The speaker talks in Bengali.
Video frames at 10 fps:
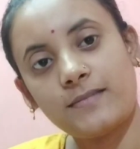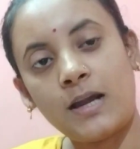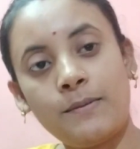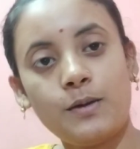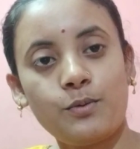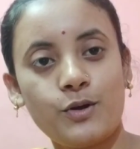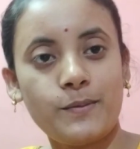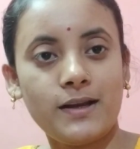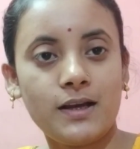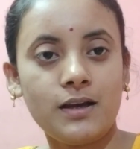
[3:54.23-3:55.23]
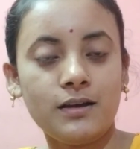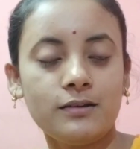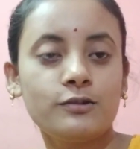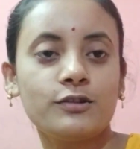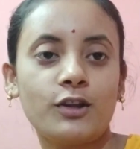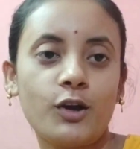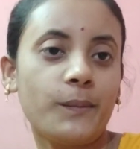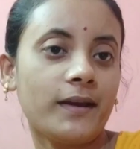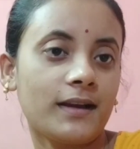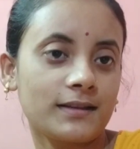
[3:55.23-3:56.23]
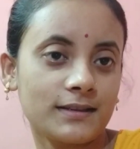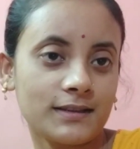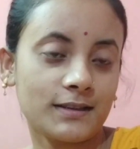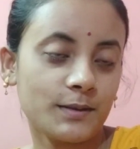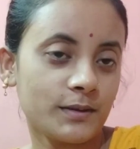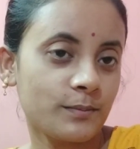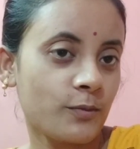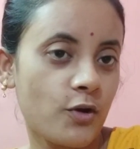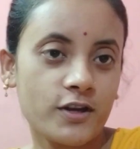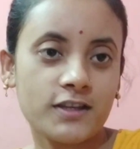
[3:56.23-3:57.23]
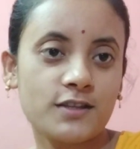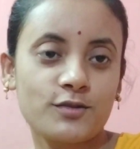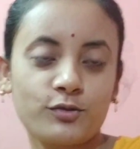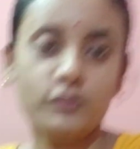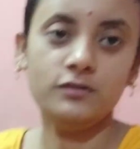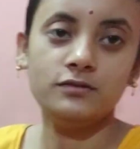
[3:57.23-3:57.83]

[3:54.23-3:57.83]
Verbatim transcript: আবার ভোরবেলা উঠতে হবে কালকে থেকে মর্নিং স্কুল